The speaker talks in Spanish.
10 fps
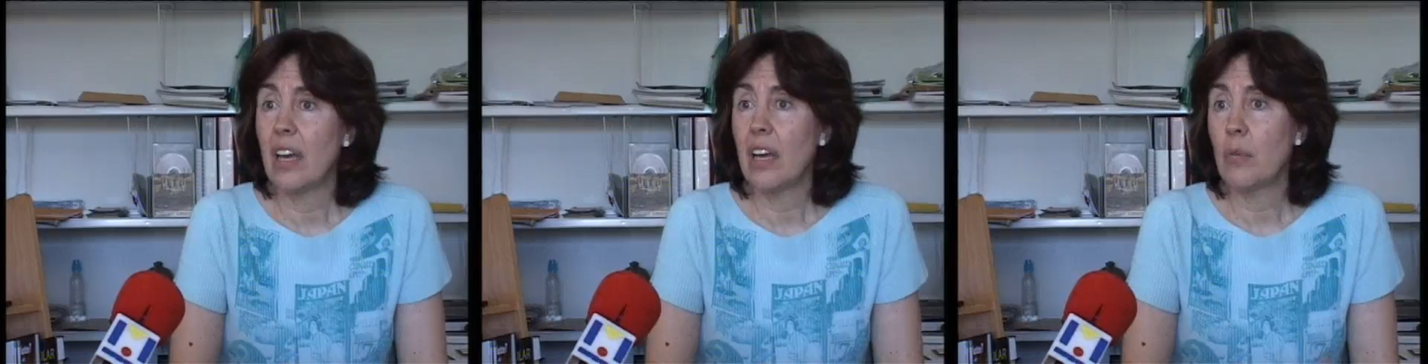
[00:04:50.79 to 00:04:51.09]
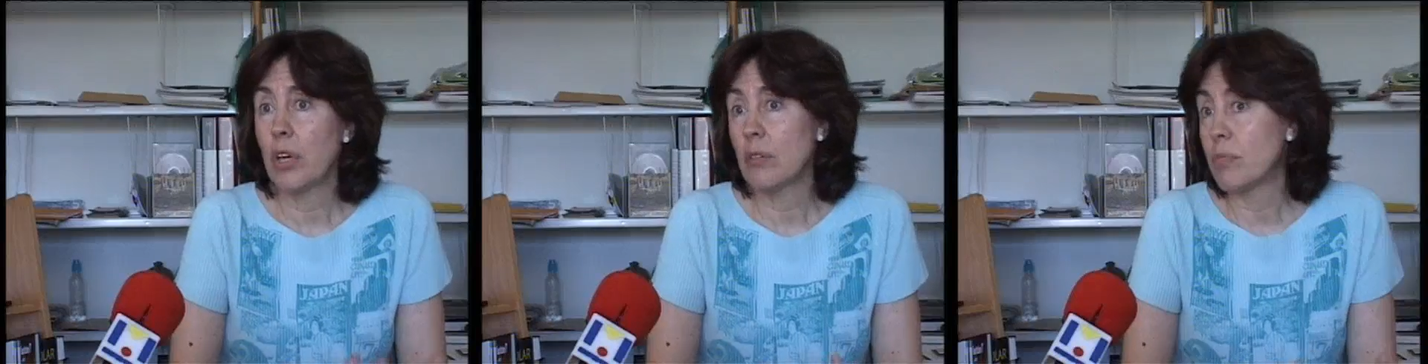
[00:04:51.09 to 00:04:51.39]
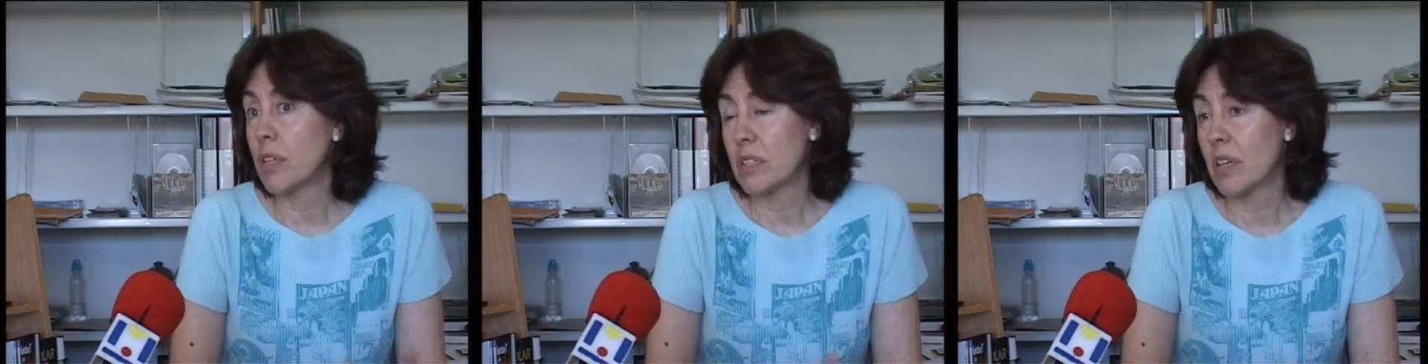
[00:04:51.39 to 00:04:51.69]
y bueno,
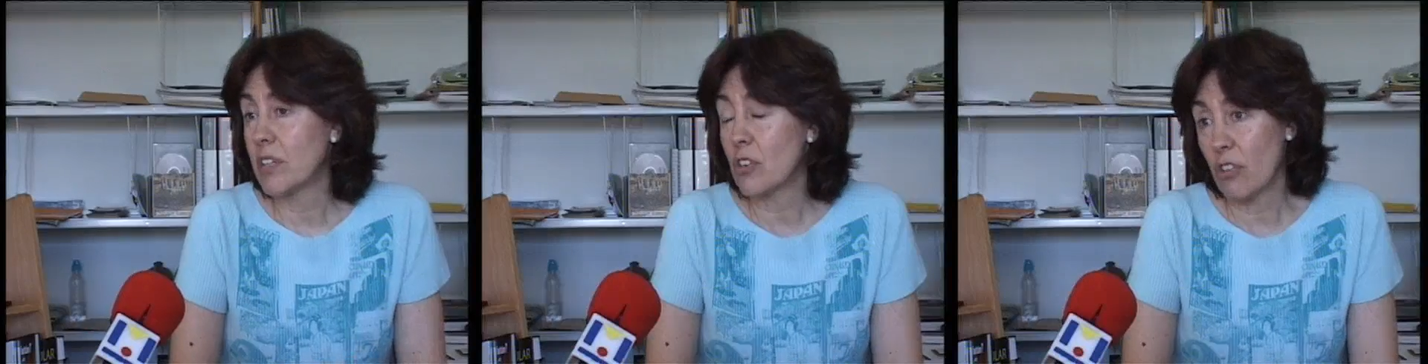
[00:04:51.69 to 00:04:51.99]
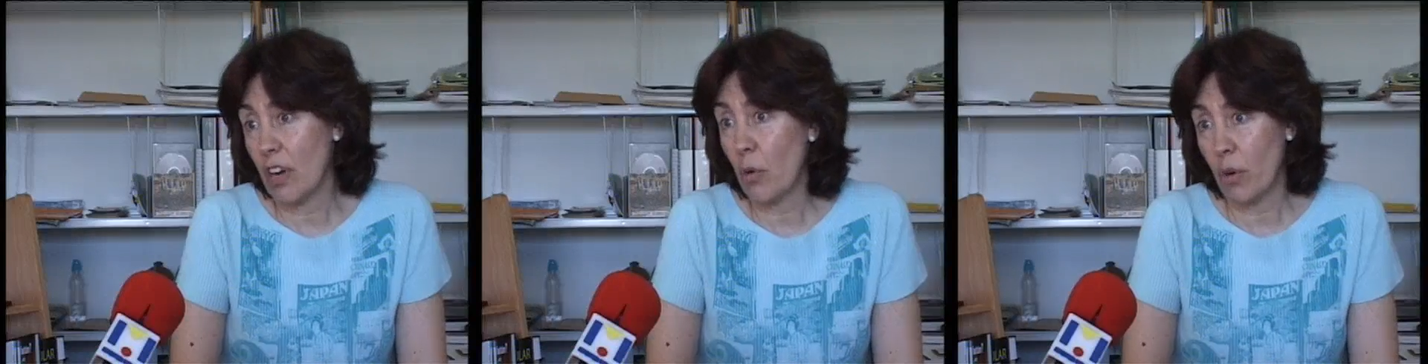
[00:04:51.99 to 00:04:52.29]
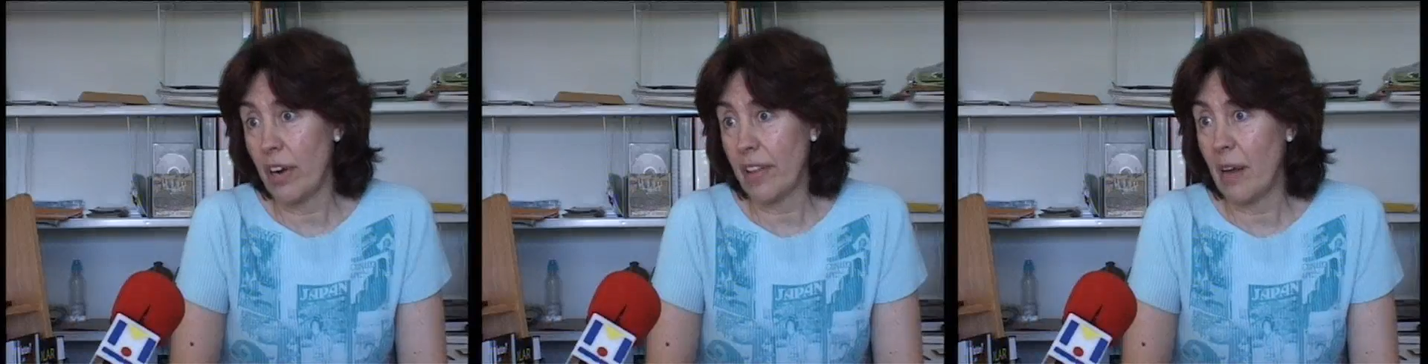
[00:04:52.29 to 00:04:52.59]
pues esas son
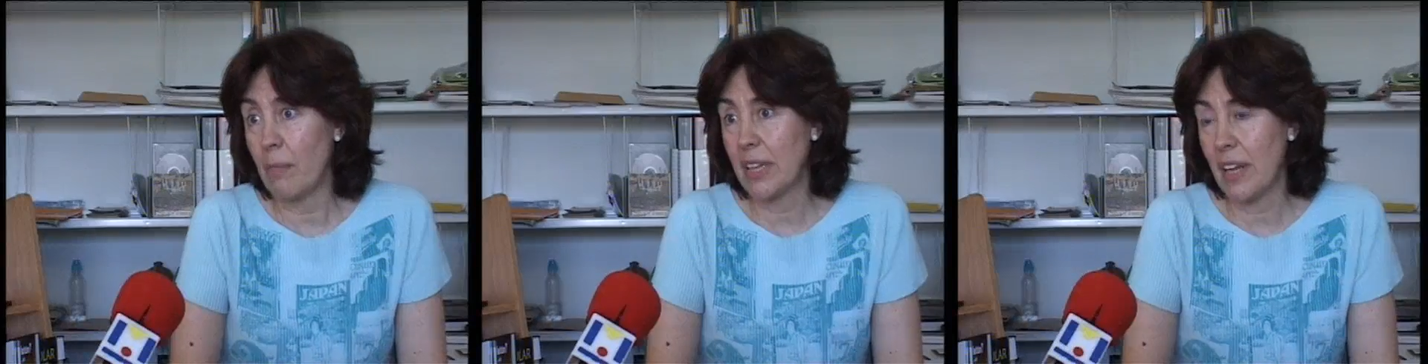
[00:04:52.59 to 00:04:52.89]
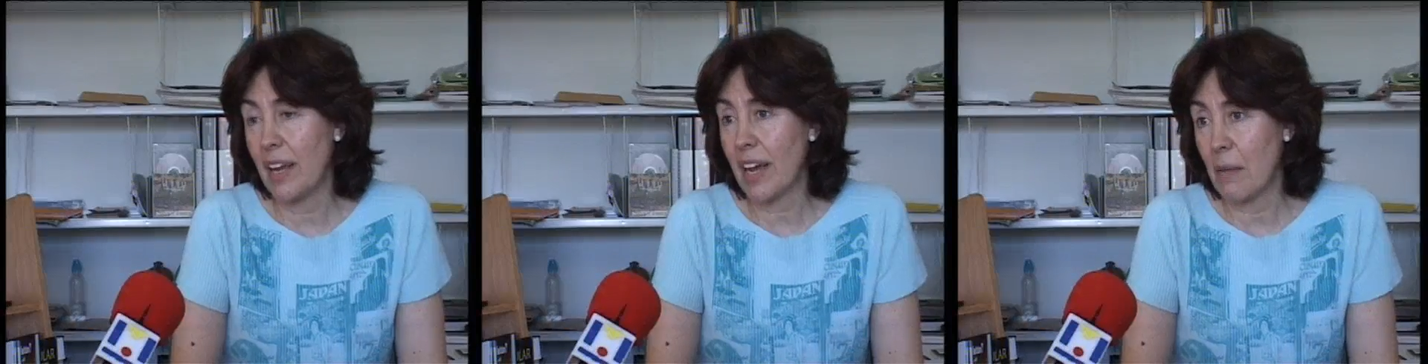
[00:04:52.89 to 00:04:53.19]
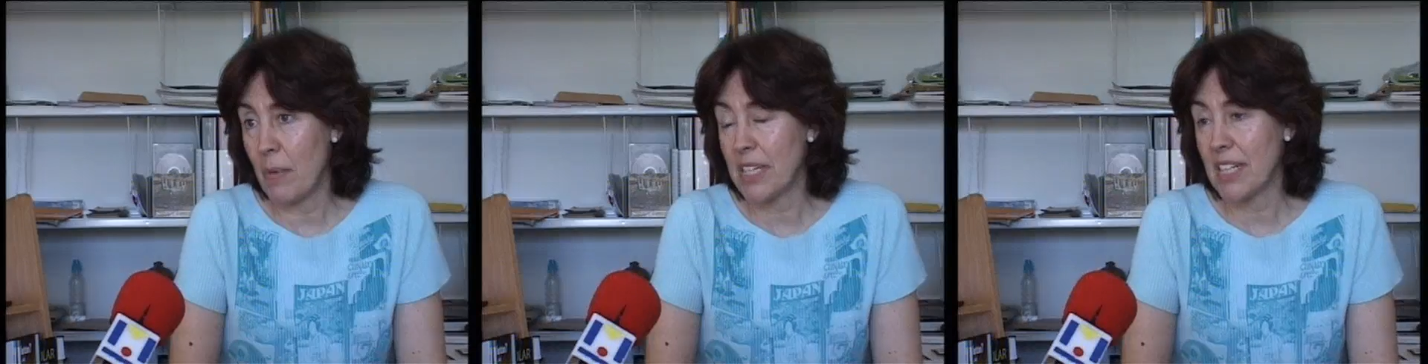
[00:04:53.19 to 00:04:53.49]
algunas de las materias
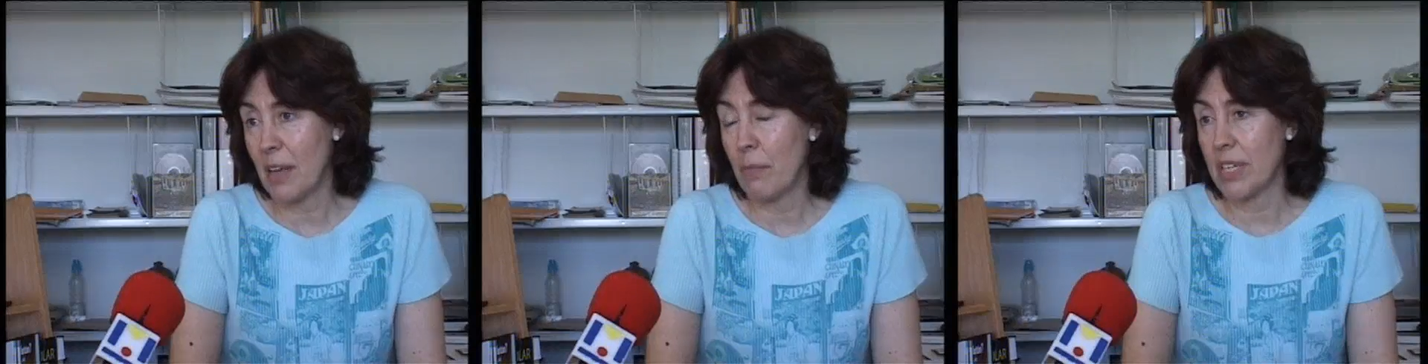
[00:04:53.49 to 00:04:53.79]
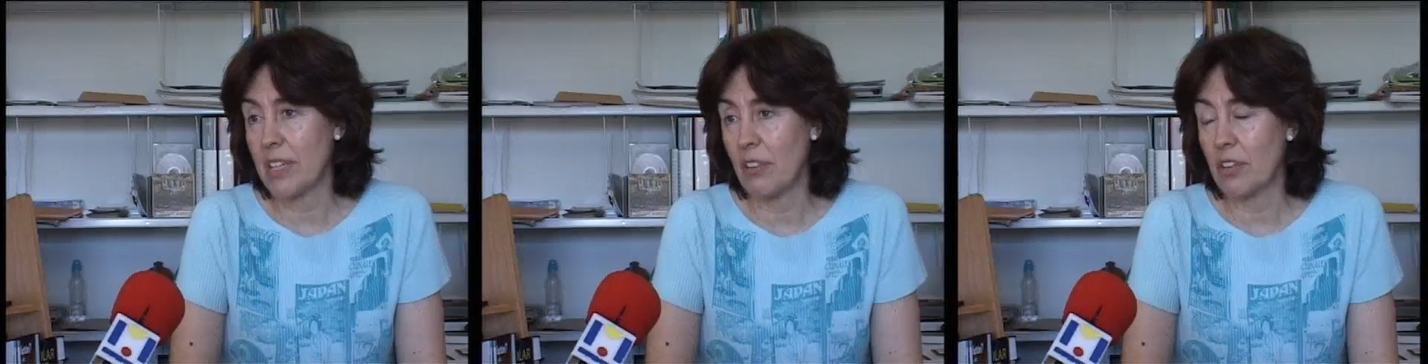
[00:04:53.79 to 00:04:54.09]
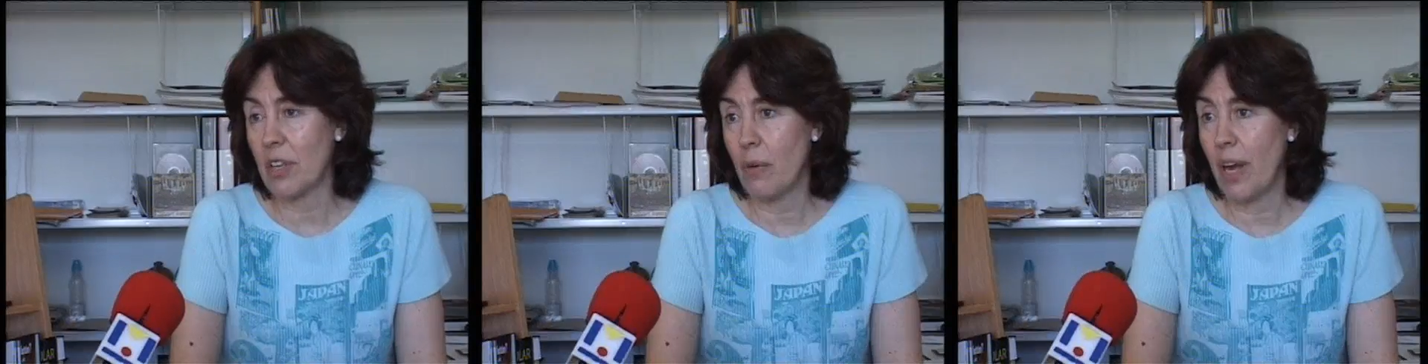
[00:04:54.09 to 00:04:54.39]
que más se están prestando este